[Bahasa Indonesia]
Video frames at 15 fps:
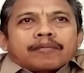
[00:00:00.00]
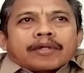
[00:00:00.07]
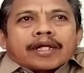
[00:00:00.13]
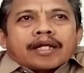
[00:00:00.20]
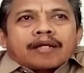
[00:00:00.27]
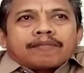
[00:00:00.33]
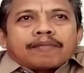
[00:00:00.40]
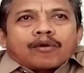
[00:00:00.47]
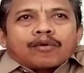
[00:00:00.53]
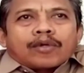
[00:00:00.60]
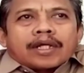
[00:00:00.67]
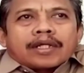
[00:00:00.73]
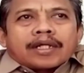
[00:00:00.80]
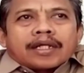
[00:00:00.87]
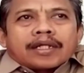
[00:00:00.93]
Keberadaan
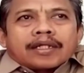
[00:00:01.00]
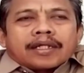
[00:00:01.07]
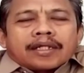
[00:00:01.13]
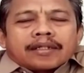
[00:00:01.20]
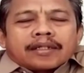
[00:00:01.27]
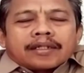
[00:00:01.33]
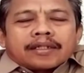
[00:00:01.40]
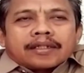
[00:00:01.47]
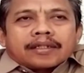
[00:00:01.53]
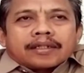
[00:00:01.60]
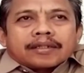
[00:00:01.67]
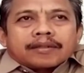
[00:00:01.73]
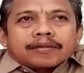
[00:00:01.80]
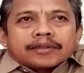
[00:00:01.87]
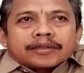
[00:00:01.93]
bangunan dari
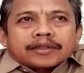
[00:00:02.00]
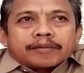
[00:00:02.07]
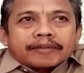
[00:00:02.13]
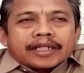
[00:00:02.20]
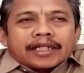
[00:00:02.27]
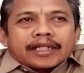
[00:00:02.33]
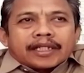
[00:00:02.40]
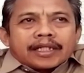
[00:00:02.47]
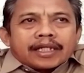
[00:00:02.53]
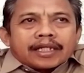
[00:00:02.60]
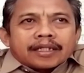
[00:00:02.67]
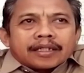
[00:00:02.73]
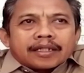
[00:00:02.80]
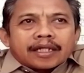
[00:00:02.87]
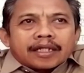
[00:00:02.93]
uh, seperti ini
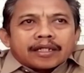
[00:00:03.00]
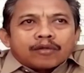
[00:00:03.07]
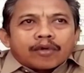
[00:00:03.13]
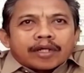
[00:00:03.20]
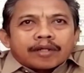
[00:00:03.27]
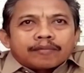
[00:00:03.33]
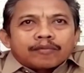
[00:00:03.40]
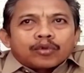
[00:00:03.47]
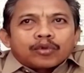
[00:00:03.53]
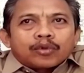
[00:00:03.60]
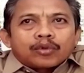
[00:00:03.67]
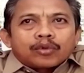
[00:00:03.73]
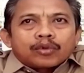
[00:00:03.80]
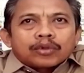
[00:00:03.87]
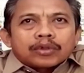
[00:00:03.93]
dari
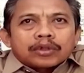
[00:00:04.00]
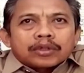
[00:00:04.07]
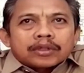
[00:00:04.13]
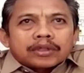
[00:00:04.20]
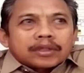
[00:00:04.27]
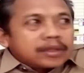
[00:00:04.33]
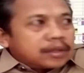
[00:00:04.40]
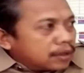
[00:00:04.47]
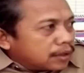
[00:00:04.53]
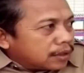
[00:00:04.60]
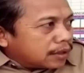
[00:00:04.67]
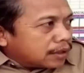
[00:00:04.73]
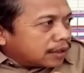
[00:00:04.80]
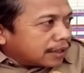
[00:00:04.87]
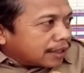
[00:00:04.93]

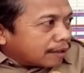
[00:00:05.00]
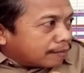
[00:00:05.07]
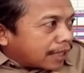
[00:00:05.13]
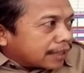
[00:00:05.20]
2013.